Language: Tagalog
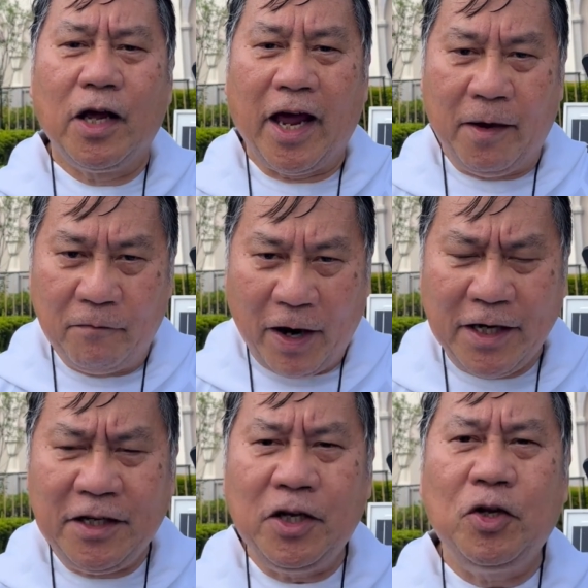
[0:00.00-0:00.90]

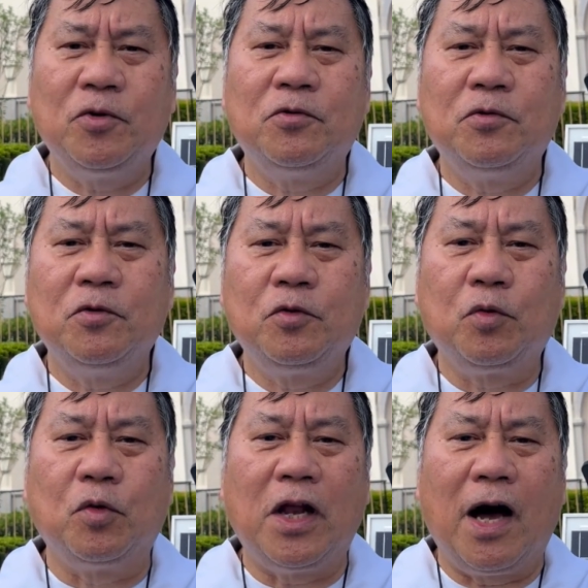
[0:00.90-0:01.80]
inviting you
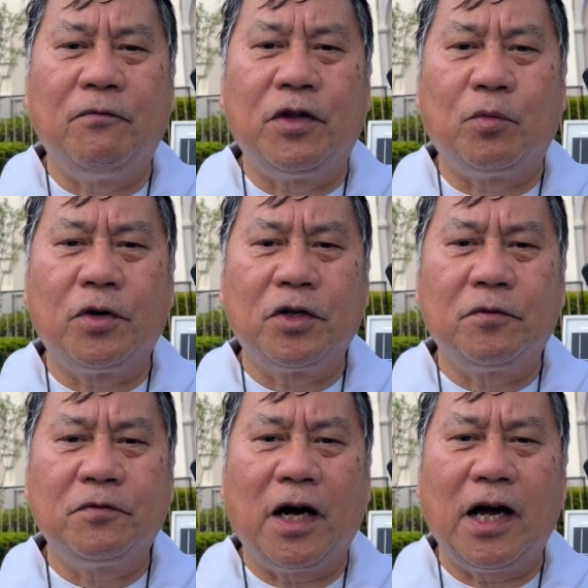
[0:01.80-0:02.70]
to love the Word
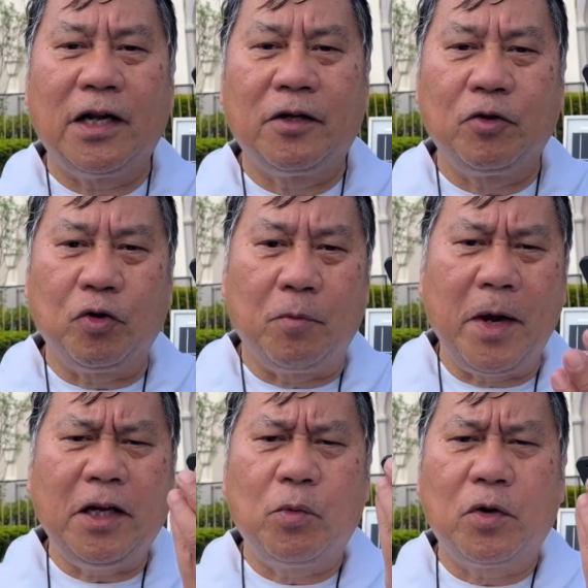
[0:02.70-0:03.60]
of God, to
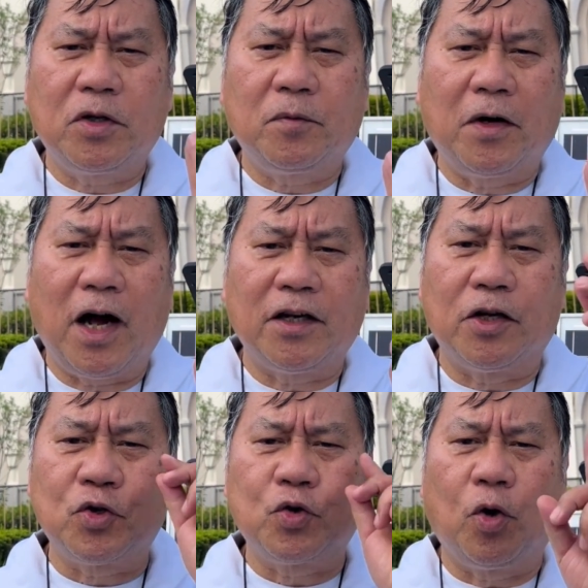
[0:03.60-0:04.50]
make the Word of God
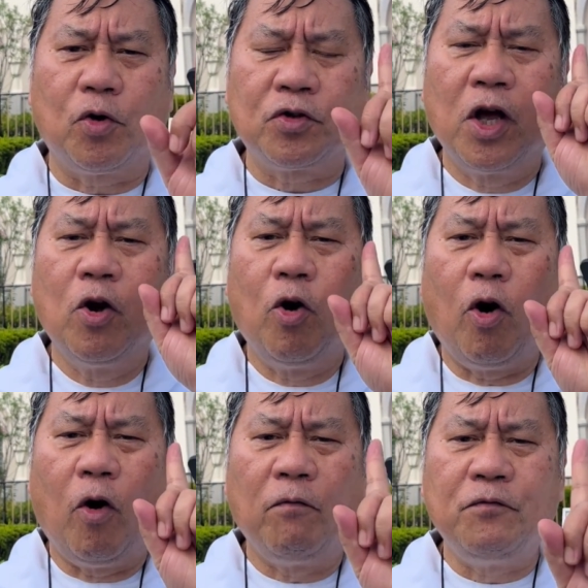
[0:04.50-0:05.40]
the source
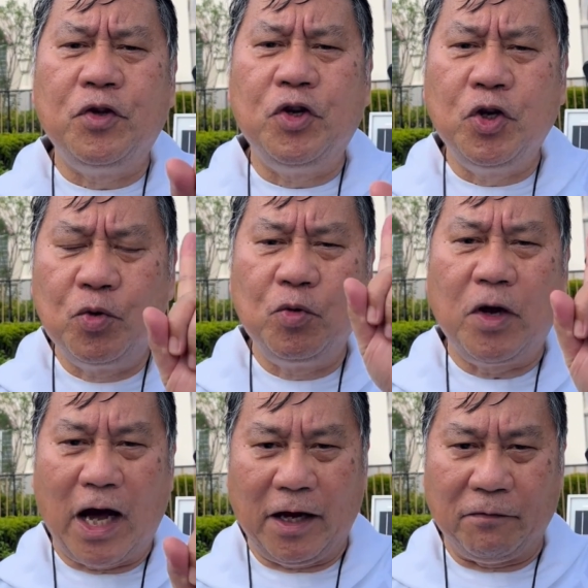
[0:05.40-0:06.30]
of new
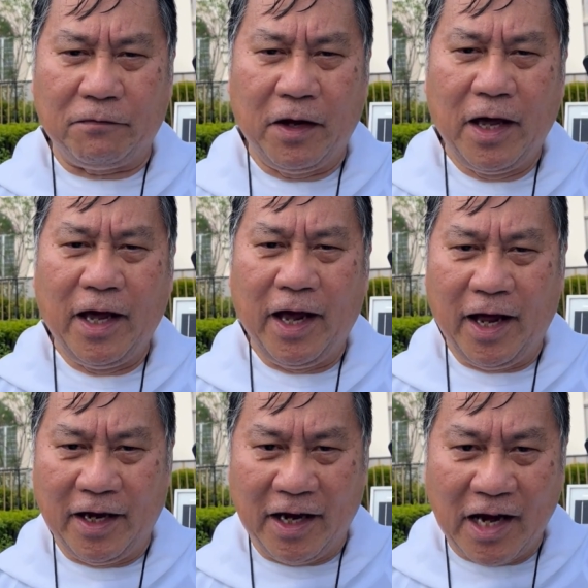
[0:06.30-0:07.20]
life.
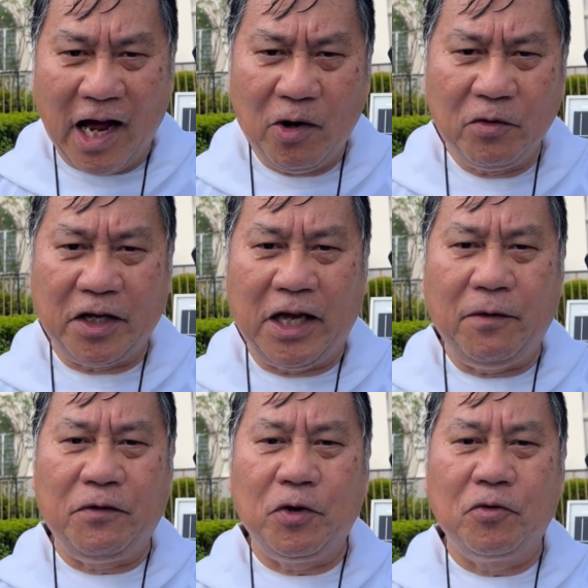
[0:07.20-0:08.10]
And I now
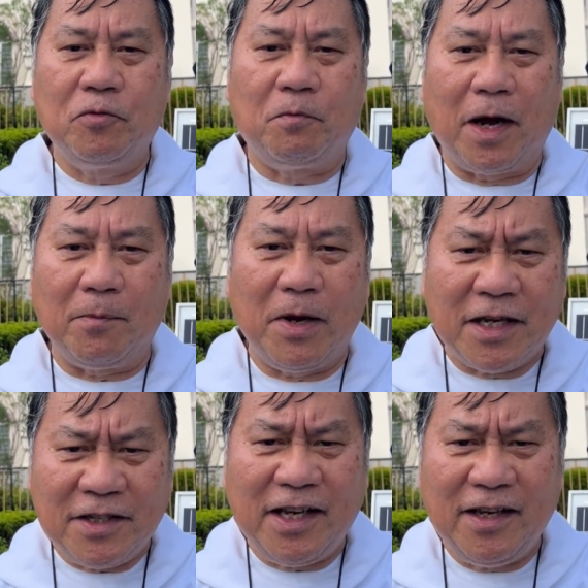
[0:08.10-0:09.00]
give you my
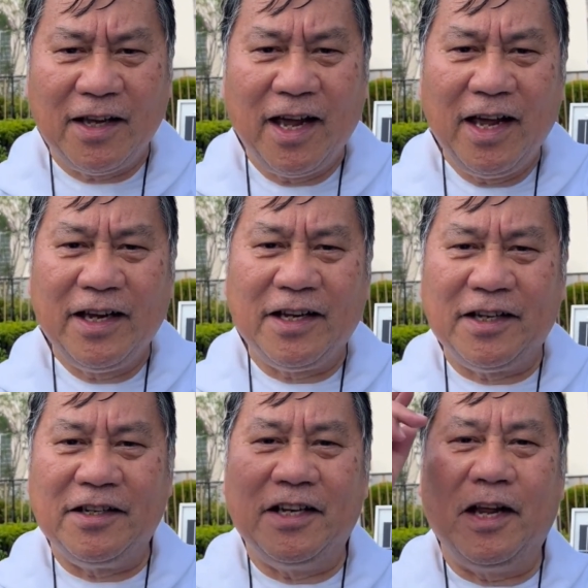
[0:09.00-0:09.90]
blessing
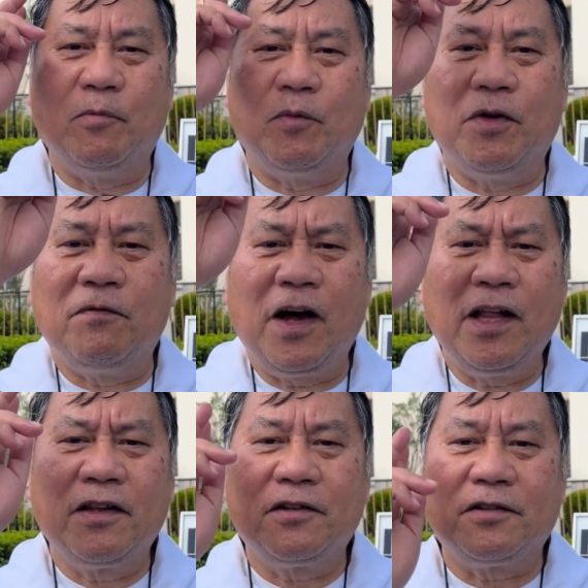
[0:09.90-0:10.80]
in the name of the
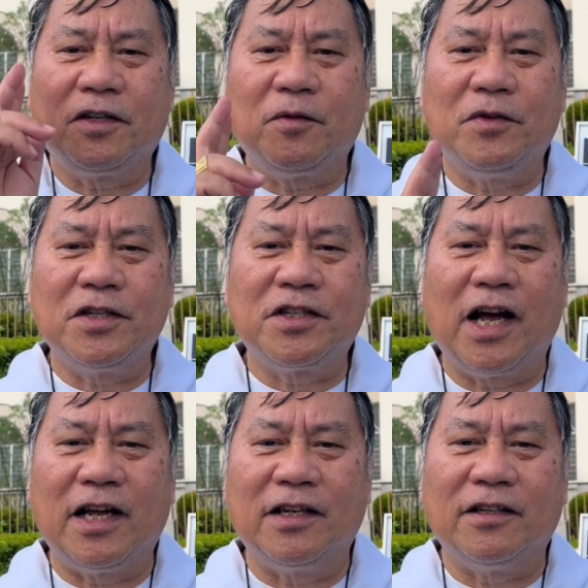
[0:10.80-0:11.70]
Father, and of the
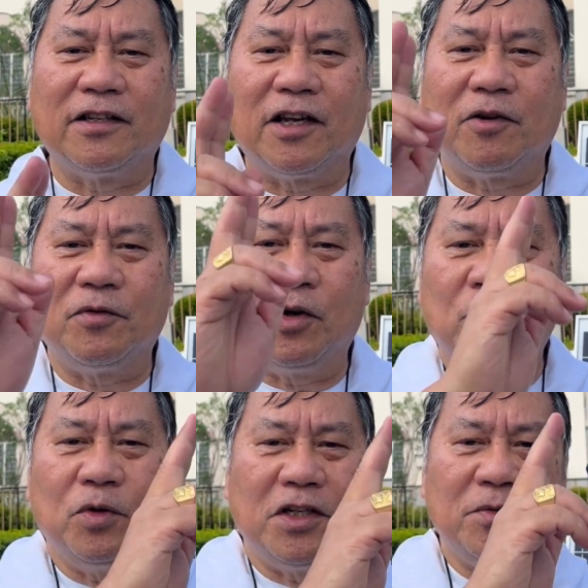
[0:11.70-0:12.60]
Son, and of the
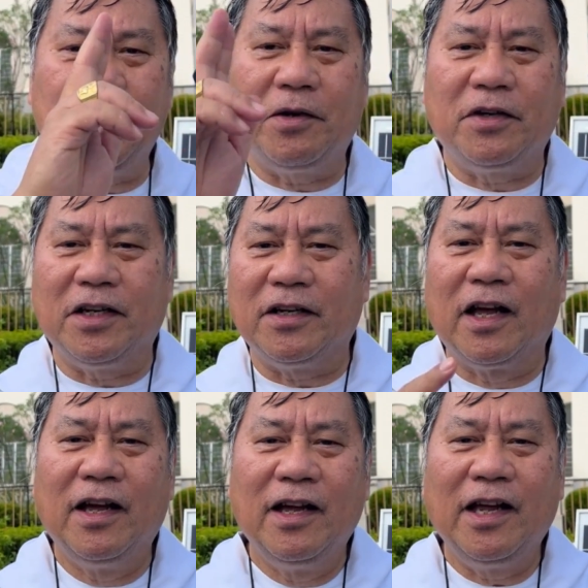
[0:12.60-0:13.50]
Holy Spirit.
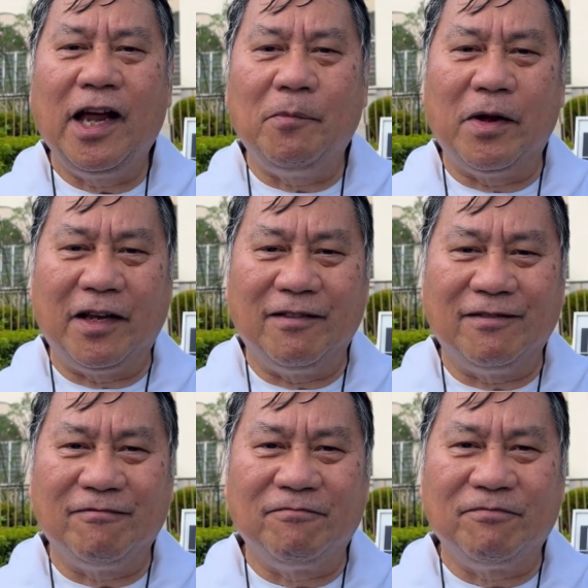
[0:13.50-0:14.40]
Amen. Amen.
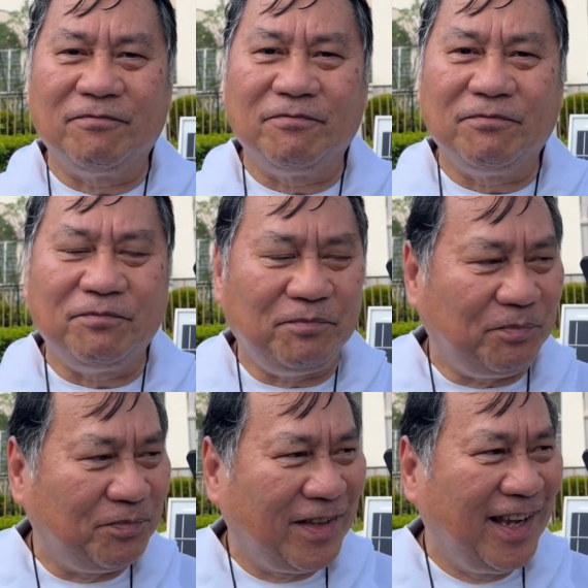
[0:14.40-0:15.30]
Hmm.